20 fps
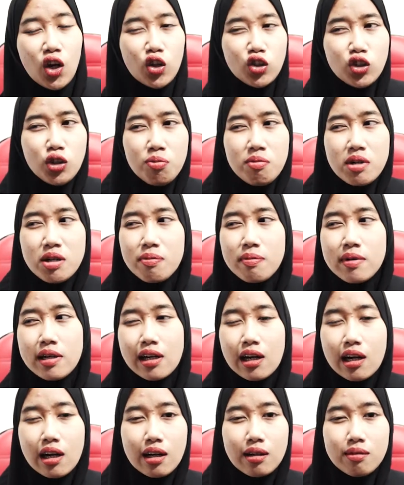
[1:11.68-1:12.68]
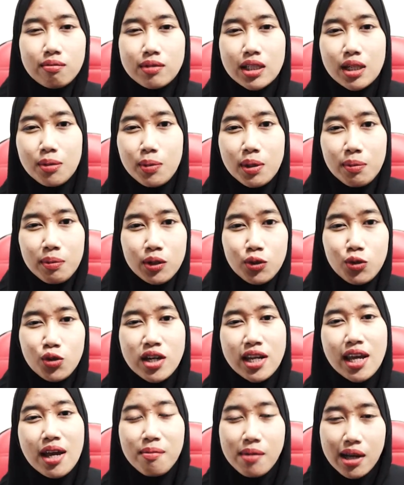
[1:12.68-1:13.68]
Lotto bener-bener bener-bener
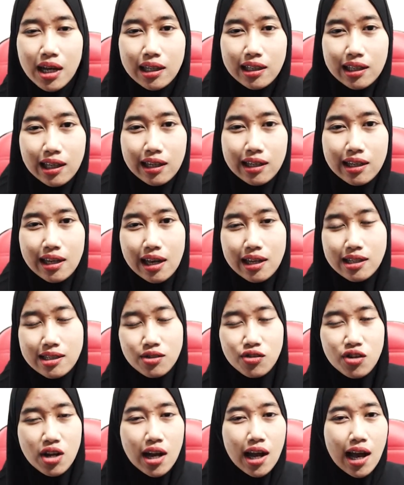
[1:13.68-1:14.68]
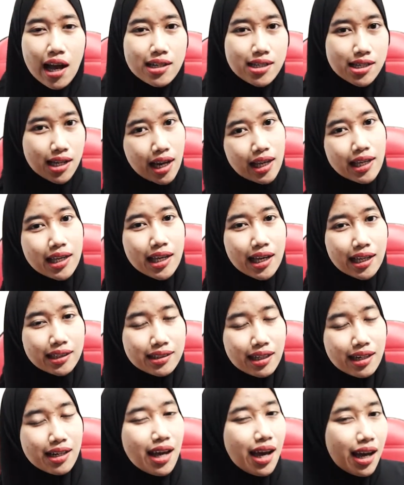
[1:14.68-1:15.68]
mendunia banget kan guys, udah nggak asing lagi
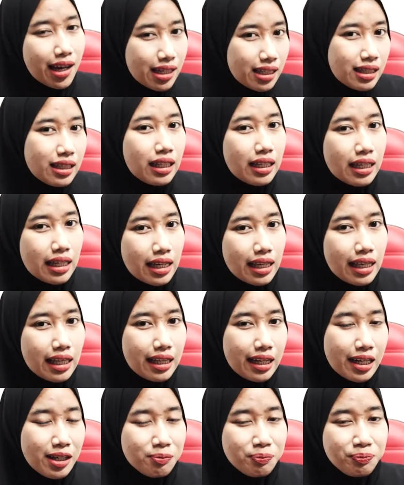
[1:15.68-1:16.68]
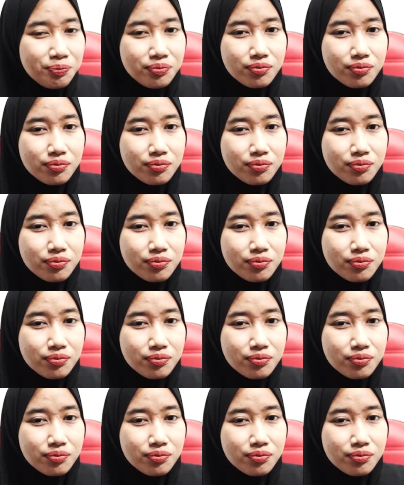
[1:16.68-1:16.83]
kan terdengar di telinga kita.